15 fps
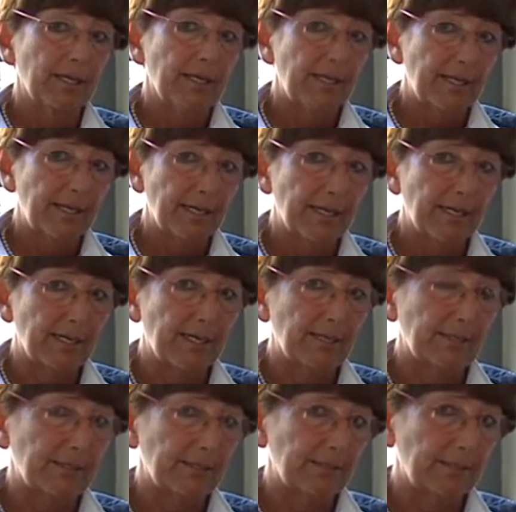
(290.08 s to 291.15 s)
e ha
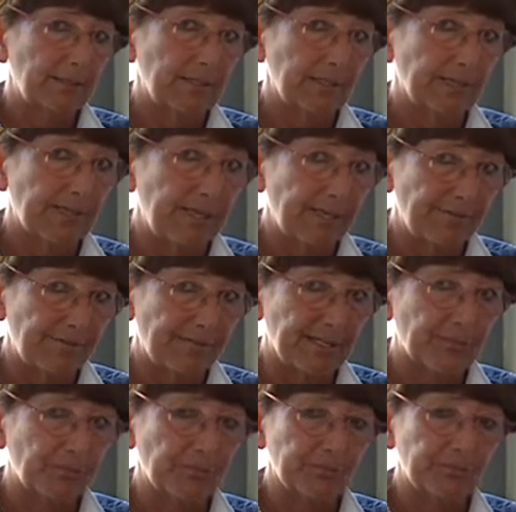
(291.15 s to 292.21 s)

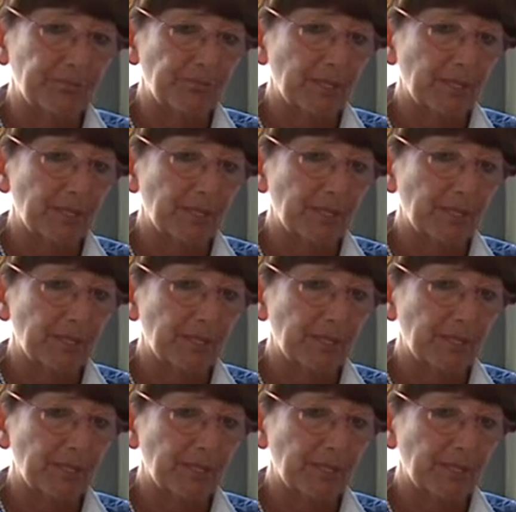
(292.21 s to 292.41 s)
rilevato